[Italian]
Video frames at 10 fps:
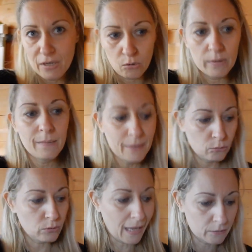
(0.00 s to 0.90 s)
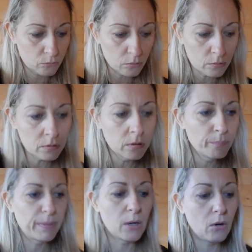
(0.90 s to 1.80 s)
vero, ne metto tanto
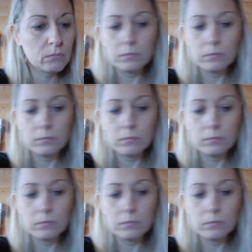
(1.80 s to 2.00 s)
però